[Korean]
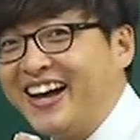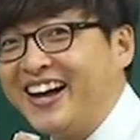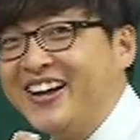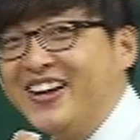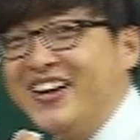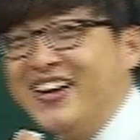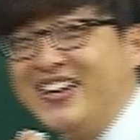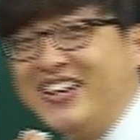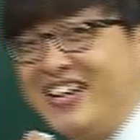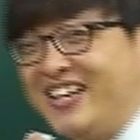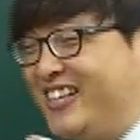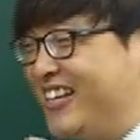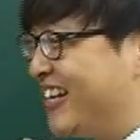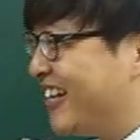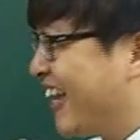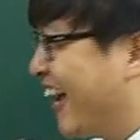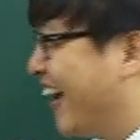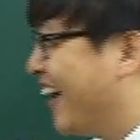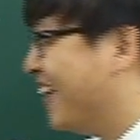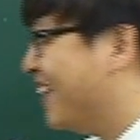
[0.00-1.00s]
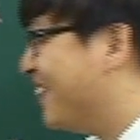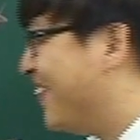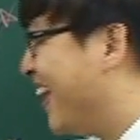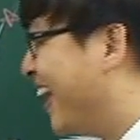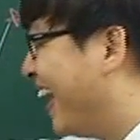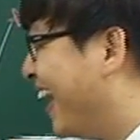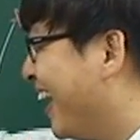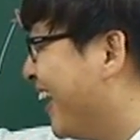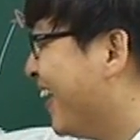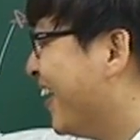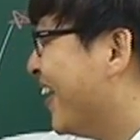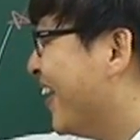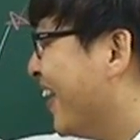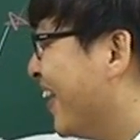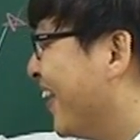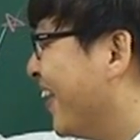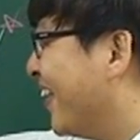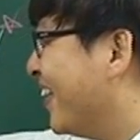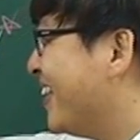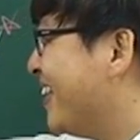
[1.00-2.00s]
자, ed 다음에
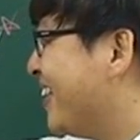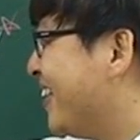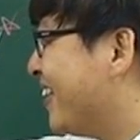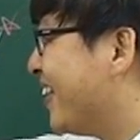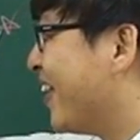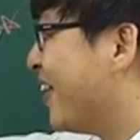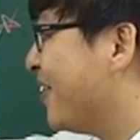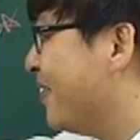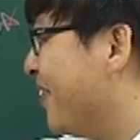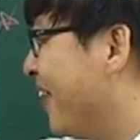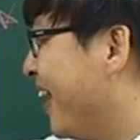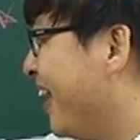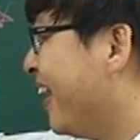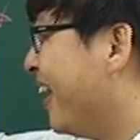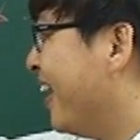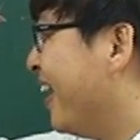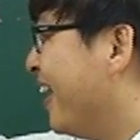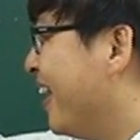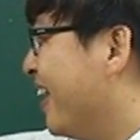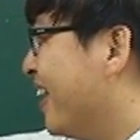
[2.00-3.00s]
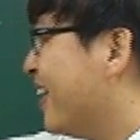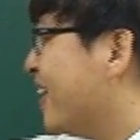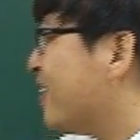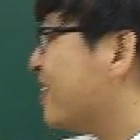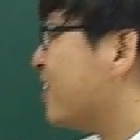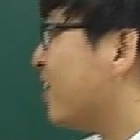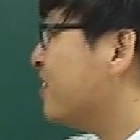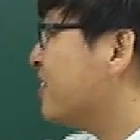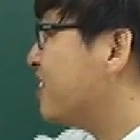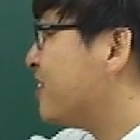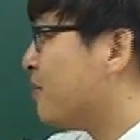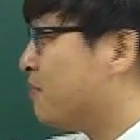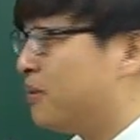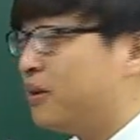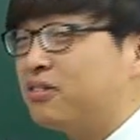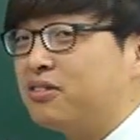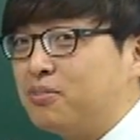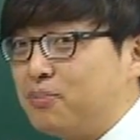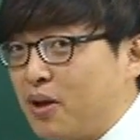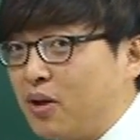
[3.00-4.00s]
어, ed 다음에 전치사
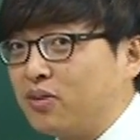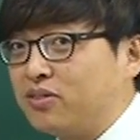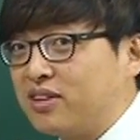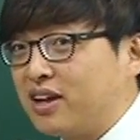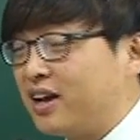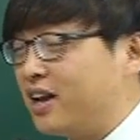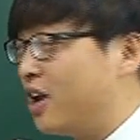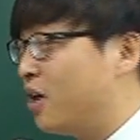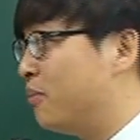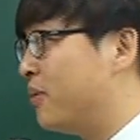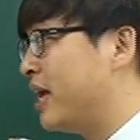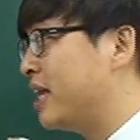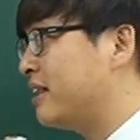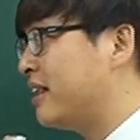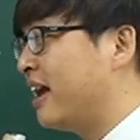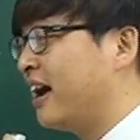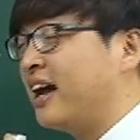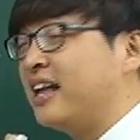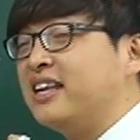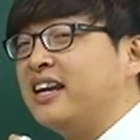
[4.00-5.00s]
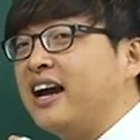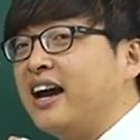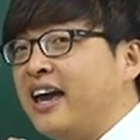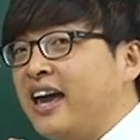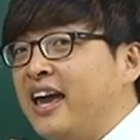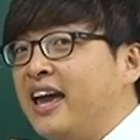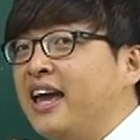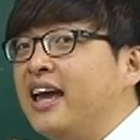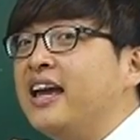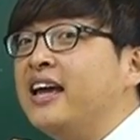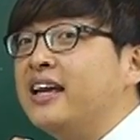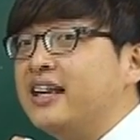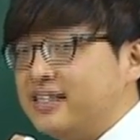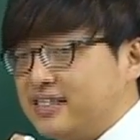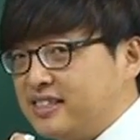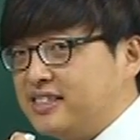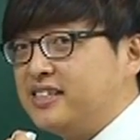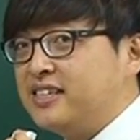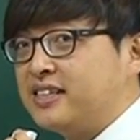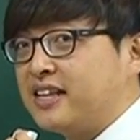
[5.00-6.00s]
플러스 명사가 나오면 했다가 아니라 해
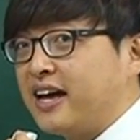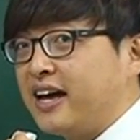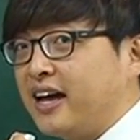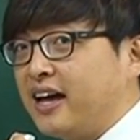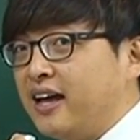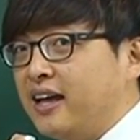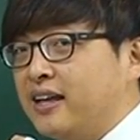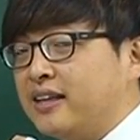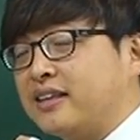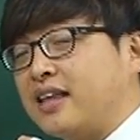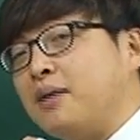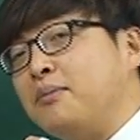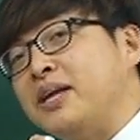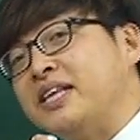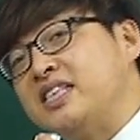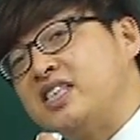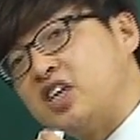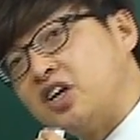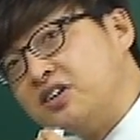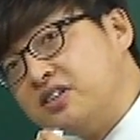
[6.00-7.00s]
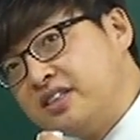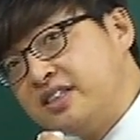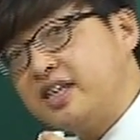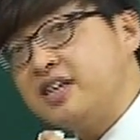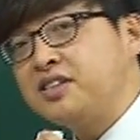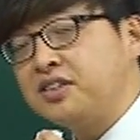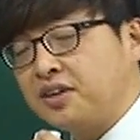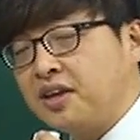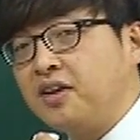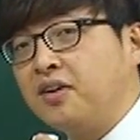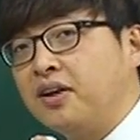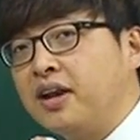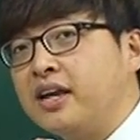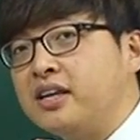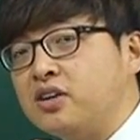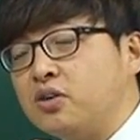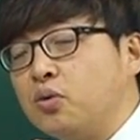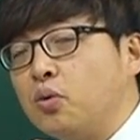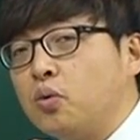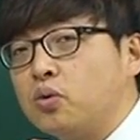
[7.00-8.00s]
진이다. 다만 절대적인 건
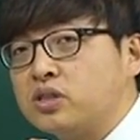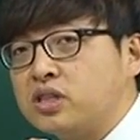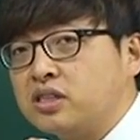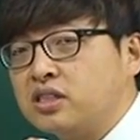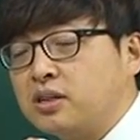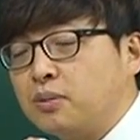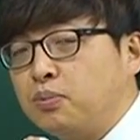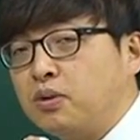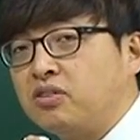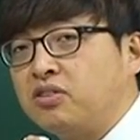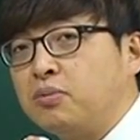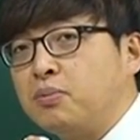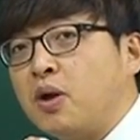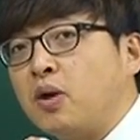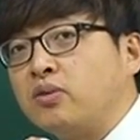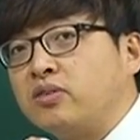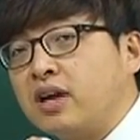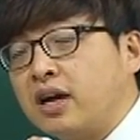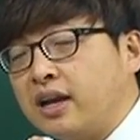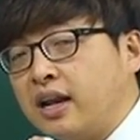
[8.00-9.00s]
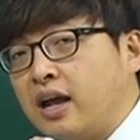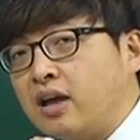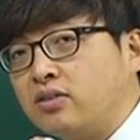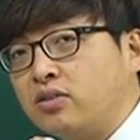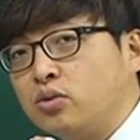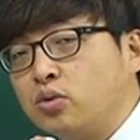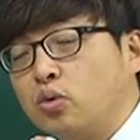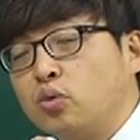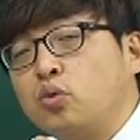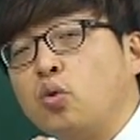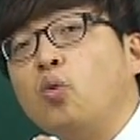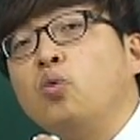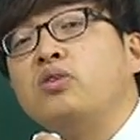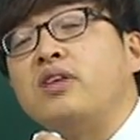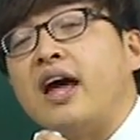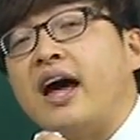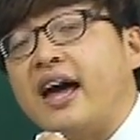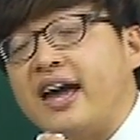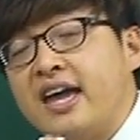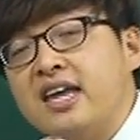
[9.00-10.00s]
아니고 전사 플러스 명사가 나왔어도
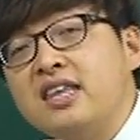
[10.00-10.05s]
동사